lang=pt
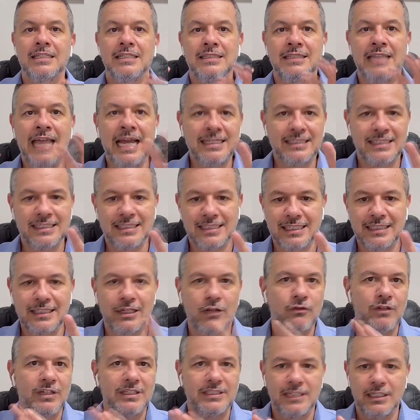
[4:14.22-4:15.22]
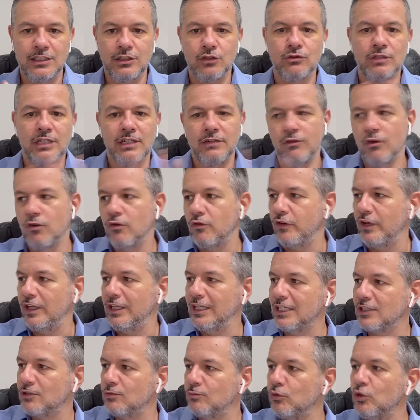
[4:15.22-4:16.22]
Dessas que talvez sejam
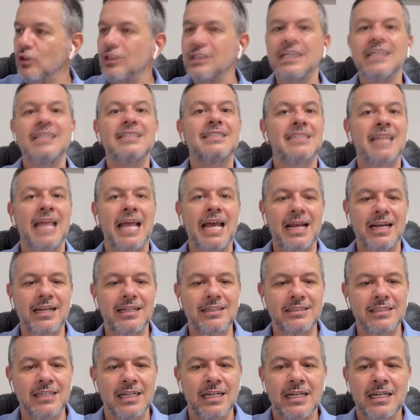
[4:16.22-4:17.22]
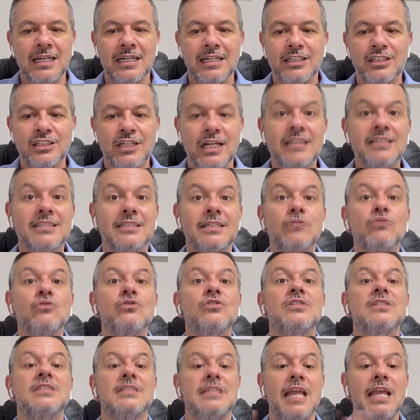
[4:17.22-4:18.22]
devolvidas, muitas delas já estão
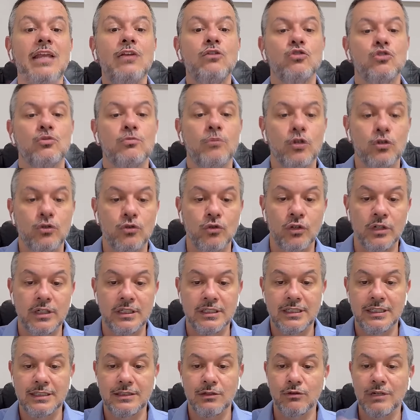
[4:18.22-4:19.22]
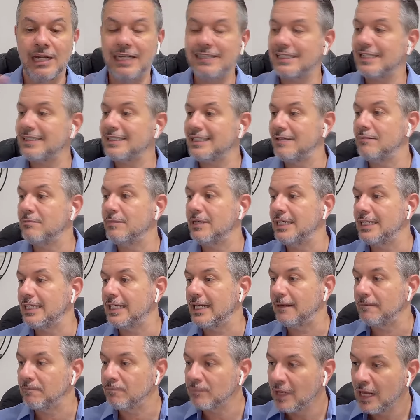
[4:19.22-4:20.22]
sem os motores. Então, nessa
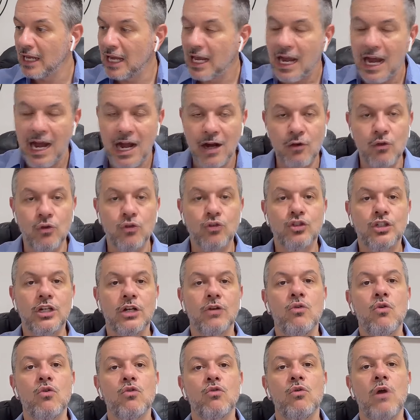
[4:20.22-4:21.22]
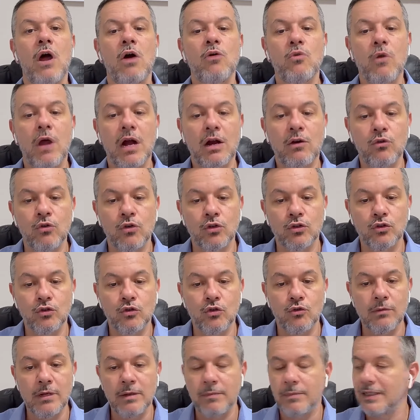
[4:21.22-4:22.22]
semana, a Gol chegou a um acordo com
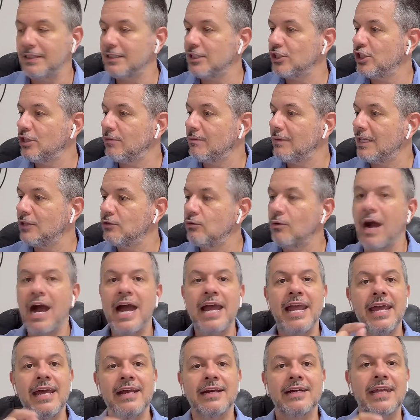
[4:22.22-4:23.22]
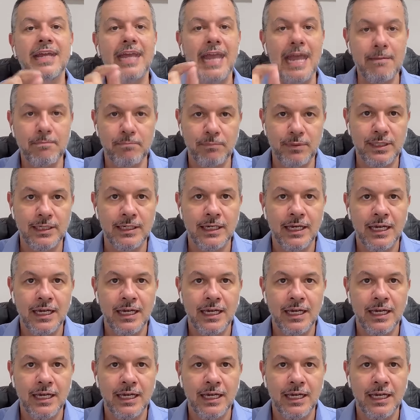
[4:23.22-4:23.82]
uma empresa chamada AirCap,